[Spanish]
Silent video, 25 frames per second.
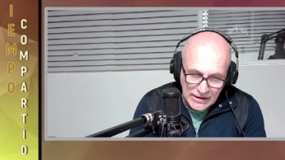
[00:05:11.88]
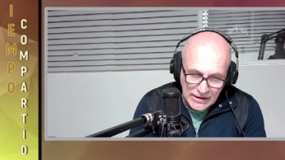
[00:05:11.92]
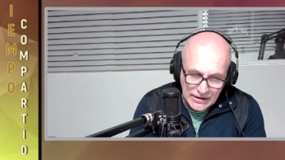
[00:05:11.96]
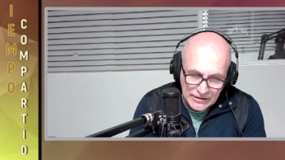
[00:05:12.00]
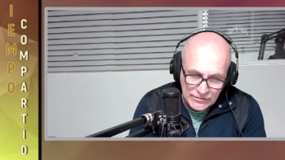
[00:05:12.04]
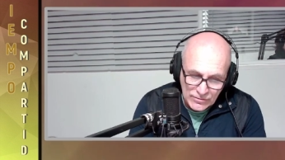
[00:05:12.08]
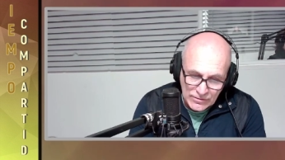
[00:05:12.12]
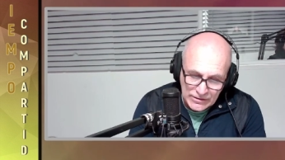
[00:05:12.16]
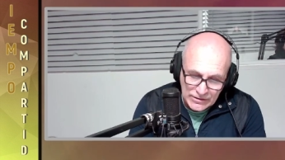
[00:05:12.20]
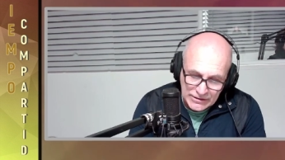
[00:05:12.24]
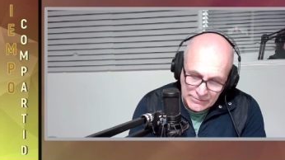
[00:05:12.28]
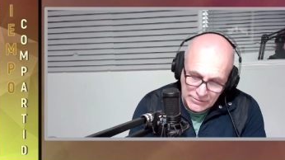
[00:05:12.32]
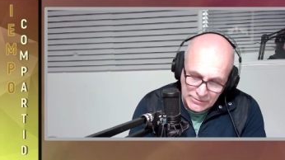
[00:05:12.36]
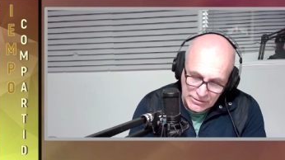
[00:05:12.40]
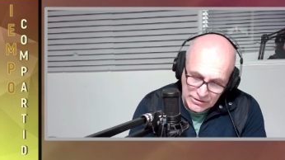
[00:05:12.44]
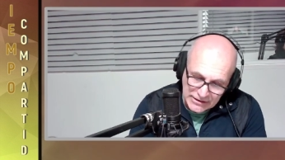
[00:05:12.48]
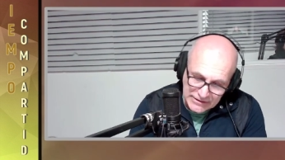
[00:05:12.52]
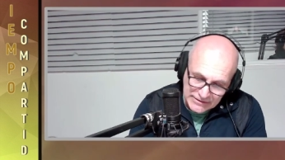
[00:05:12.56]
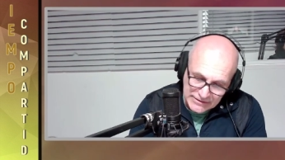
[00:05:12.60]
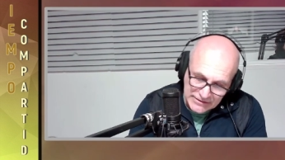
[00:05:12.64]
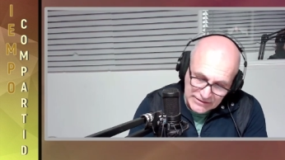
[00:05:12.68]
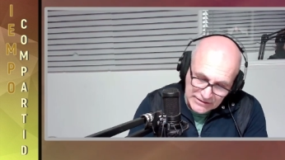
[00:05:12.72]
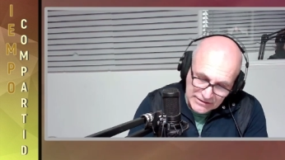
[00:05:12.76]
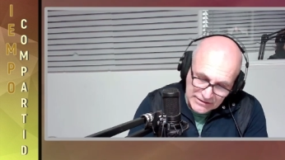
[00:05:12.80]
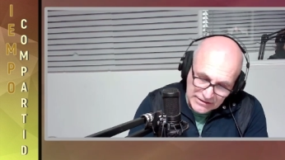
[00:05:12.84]
Es un libro
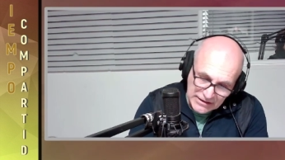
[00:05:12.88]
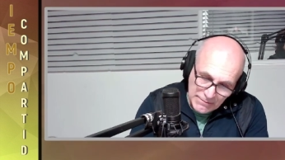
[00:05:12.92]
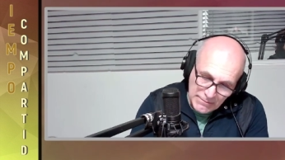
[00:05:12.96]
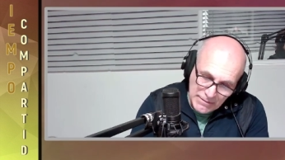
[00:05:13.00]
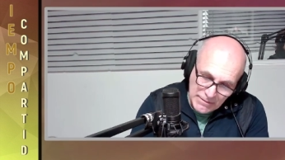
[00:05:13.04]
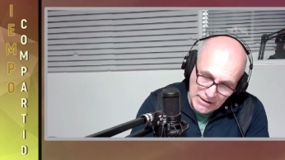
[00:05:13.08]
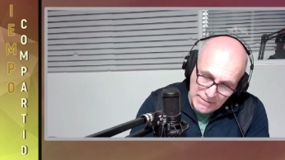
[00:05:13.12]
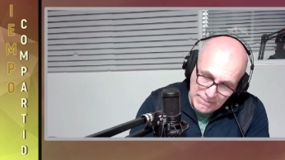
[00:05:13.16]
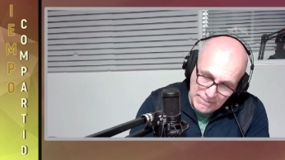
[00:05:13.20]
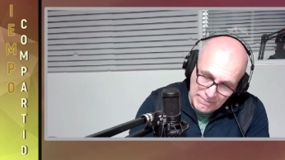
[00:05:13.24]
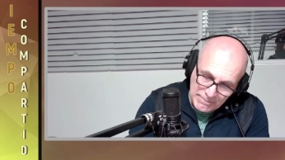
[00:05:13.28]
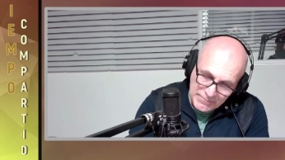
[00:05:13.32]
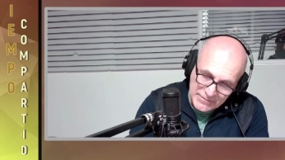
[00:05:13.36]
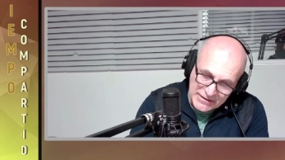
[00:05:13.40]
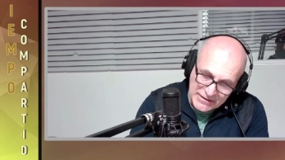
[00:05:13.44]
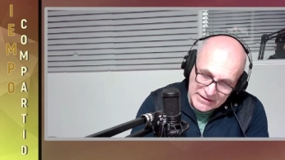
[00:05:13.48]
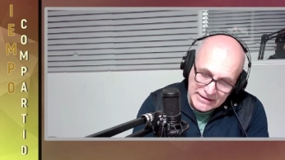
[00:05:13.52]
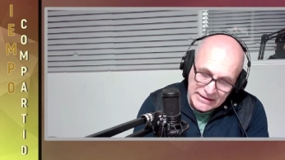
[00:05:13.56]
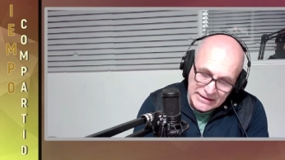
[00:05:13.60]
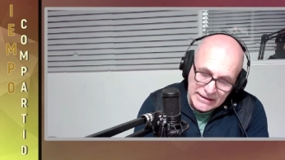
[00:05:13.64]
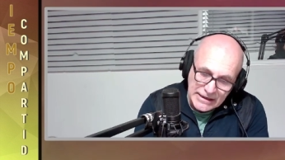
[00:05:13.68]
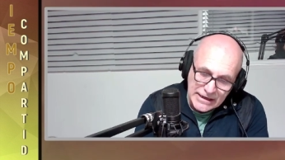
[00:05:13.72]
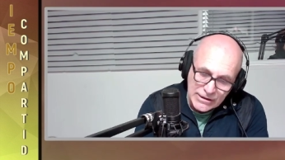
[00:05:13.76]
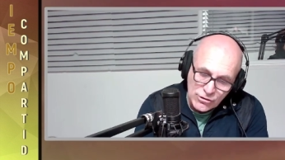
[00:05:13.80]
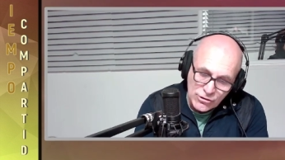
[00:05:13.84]
que se llama
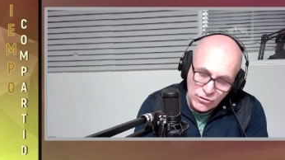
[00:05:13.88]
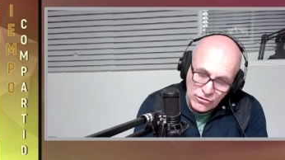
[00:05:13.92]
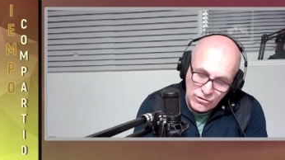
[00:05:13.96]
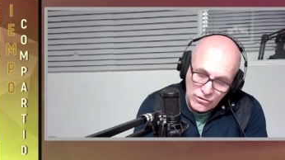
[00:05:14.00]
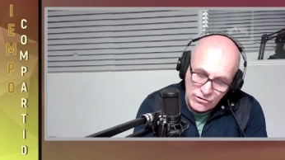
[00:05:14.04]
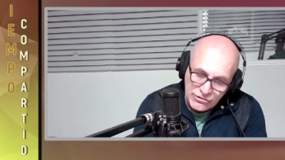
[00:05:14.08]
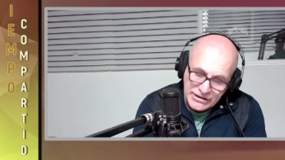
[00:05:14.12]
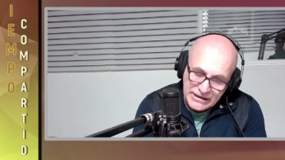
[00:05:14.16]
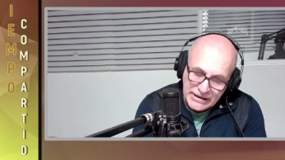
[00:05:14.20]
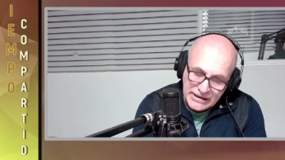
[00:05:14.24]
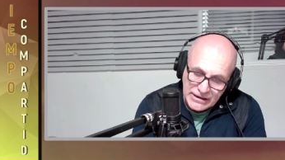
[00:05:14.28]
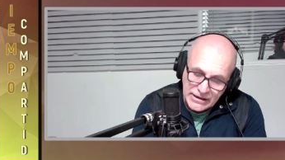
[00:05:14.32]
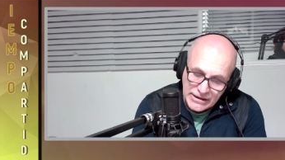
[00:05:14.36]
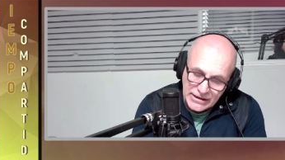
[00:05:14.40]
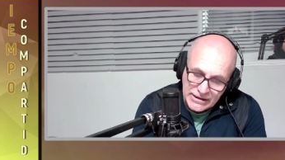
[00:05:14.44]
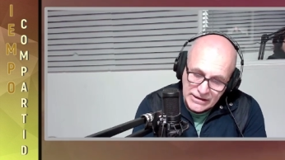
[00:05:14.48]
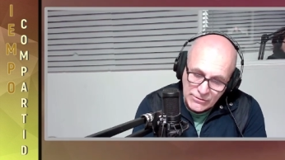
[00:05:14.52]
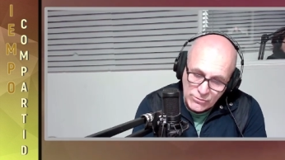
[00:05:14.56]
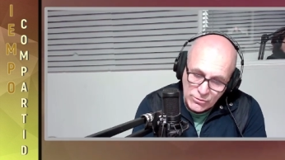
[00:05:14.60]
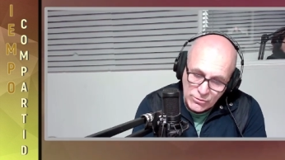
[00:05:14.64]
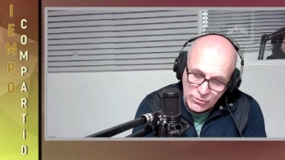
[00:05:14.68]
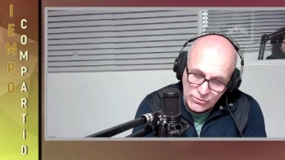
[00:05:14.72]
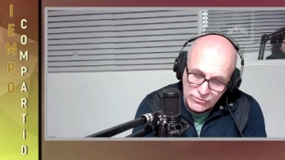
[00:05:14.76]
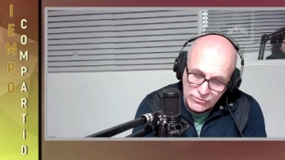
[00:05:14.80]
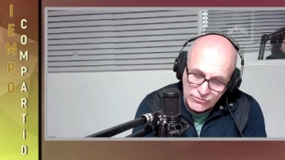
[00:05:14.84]
De la colonia a la
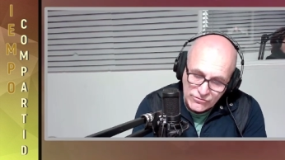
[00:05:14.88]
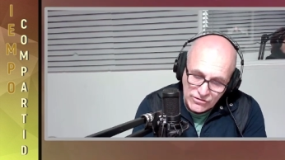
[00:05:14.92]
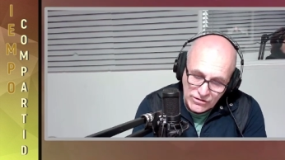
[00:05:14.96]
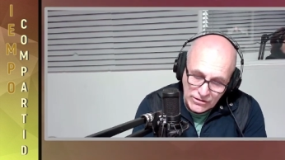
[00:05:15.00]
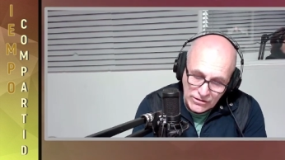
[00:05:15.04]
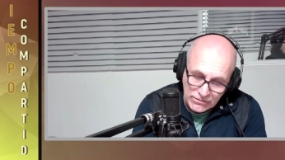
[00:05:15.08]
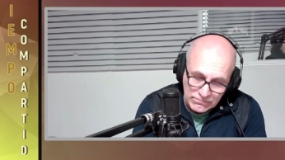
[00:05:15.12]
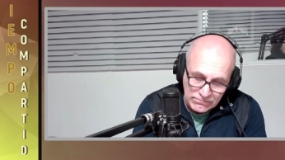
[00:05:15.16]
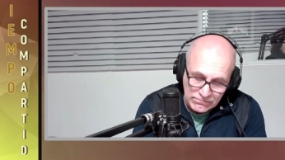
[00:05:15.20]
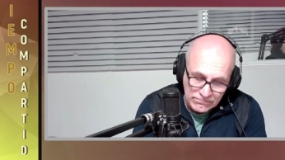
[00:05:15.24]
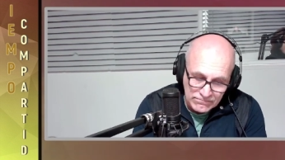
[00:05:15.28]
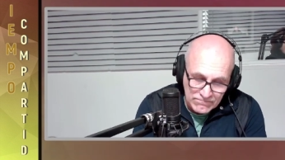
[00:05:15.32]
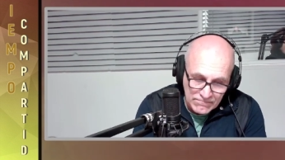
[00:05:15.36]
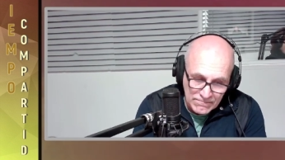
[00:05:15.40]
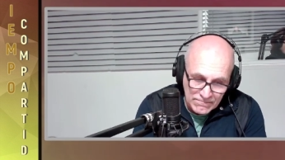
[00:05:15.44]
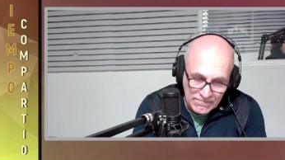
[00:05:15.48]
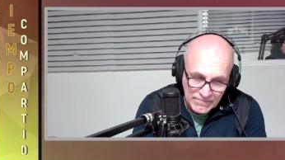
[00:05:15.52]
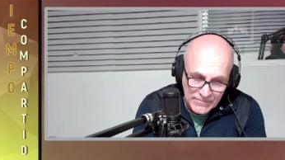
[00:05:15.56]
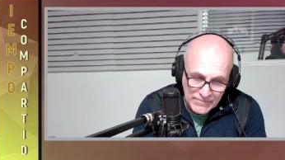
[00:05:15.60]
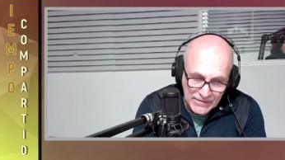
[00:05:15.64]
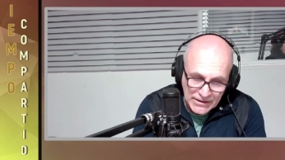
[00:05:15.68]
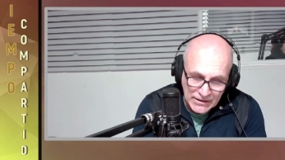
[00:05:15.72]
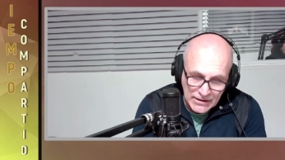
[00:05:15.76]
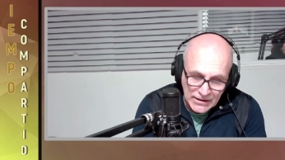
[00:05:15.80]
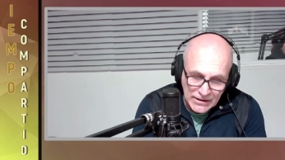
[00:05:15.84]
revolución
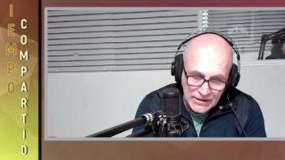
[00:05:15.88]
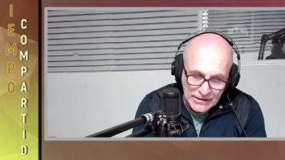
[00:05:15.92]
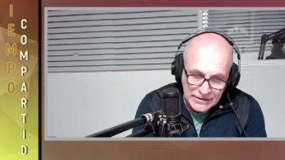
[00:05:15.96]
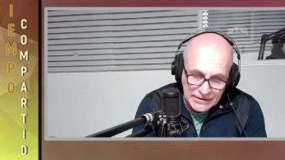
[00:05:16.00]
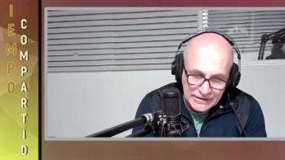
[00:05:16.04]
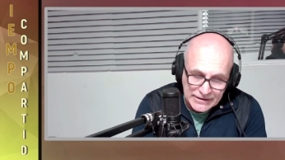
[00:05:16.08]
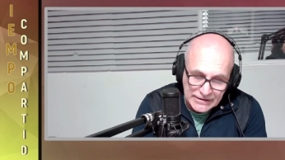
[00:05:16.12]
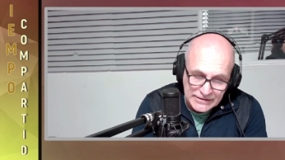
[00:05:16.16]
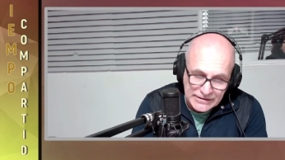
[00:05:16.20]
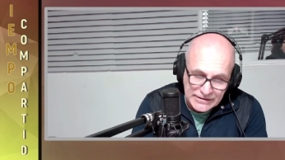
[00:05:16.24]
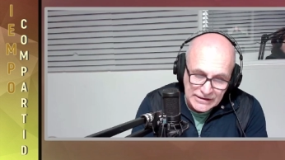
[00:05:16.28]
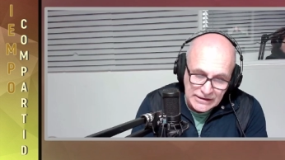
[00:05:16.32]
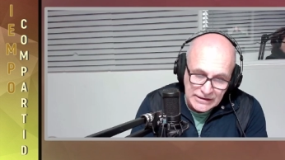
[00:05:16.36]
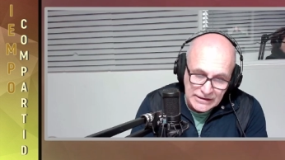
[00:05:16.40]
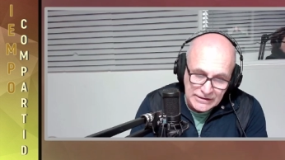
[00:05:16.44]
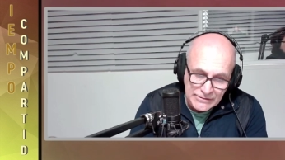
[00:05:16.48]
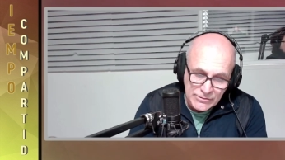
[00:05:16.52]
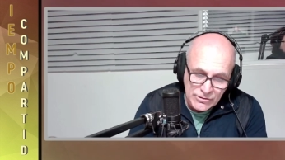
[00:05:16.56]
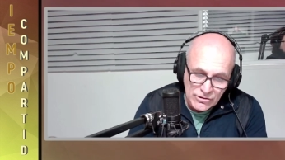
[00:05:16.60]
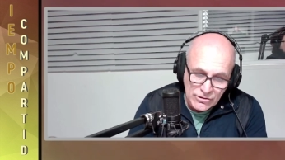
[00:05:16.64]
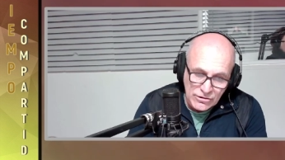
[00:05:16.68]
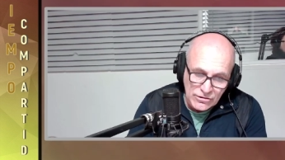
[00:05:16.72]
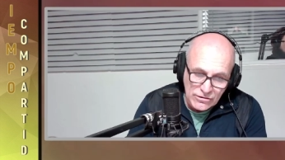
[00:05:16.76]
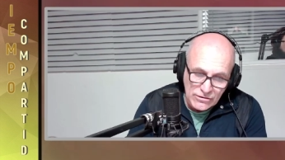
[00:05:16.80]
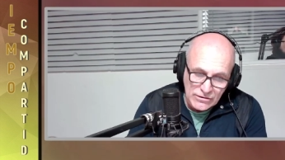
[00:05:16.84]
y este
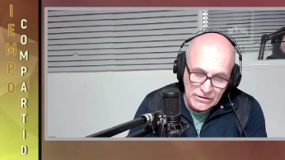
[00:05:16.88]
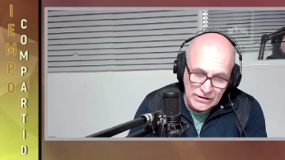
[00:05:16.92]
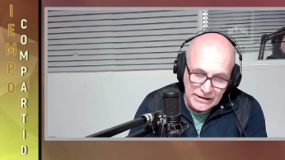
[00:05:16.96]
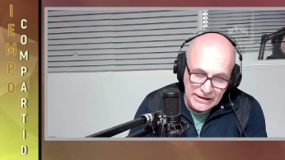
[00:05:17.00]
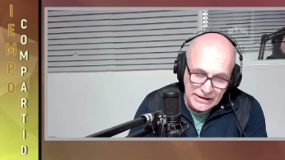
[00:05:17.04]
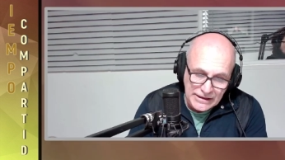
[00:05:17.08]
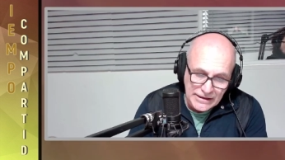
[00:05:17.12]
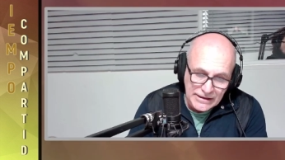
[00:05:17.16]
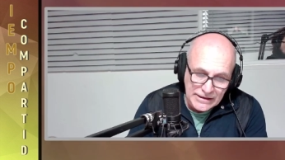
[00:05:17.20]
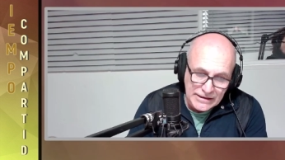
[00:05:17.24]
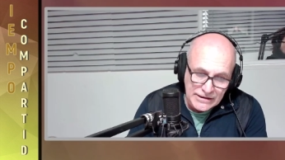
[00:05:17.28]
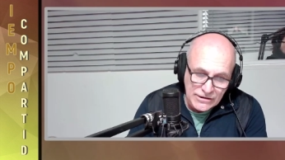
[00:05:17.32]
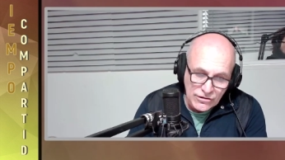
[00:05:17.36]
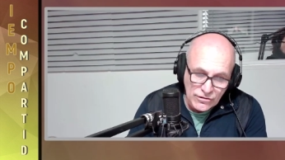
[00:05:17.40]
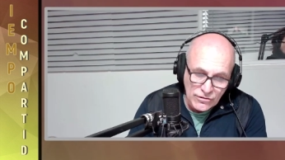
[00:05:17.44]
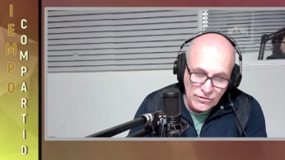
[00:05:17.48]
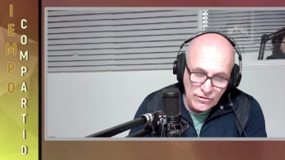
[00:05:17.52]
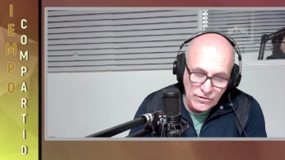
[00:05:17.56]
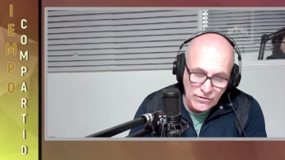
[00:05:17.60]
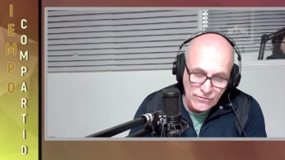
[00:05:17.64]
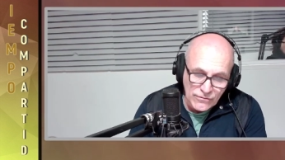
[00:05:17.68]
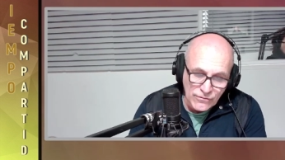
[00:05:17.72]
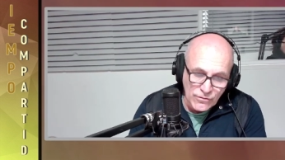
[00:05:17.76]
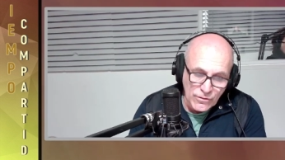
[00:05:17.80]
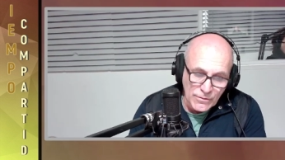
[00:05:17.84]
libro es de
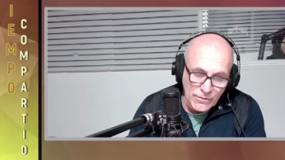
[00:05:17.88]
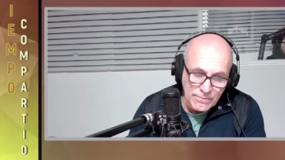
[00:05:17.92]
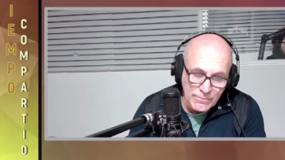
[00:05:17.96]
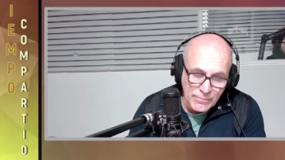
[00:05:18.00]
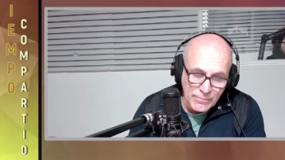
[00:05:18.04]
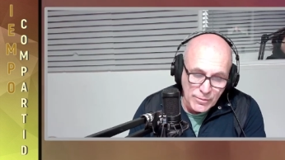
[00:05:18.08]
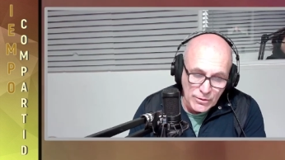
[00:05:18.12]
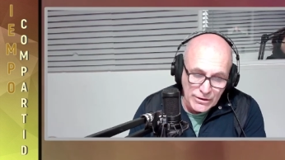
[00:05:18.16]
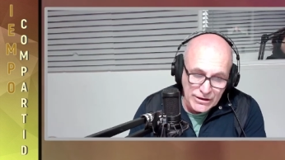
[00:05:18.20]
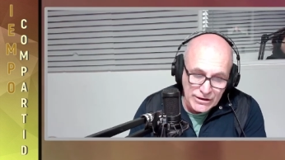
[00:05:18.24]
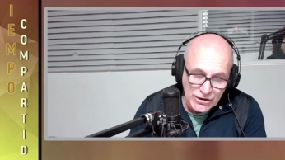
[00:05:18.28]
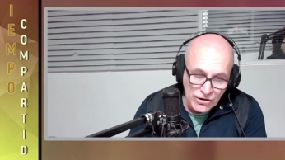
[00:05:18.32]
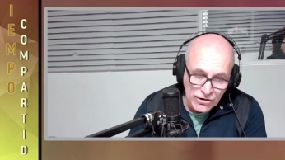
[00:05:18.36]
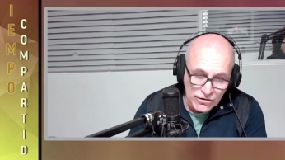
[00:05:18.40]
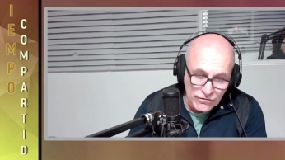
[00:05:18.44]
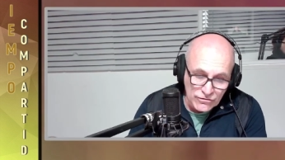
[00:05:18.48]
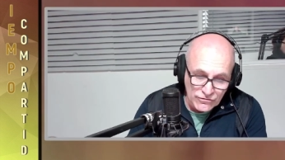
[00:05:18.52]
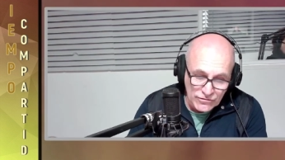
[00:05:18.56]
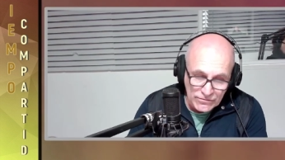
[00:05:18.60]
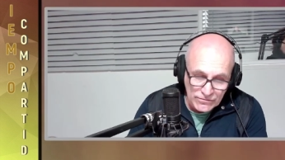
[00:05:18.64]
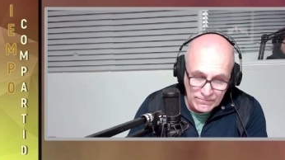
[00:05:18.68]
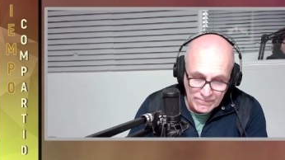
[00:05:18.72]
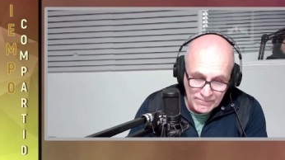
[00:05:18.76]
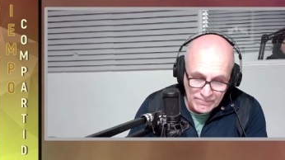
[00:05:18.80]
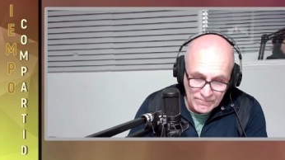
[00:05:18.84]
Rodolfo
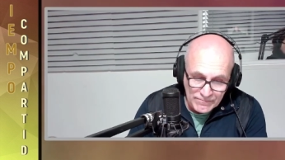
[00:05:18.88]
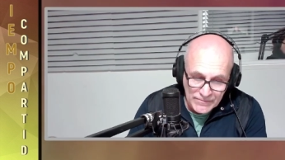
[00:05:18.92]
Puigros.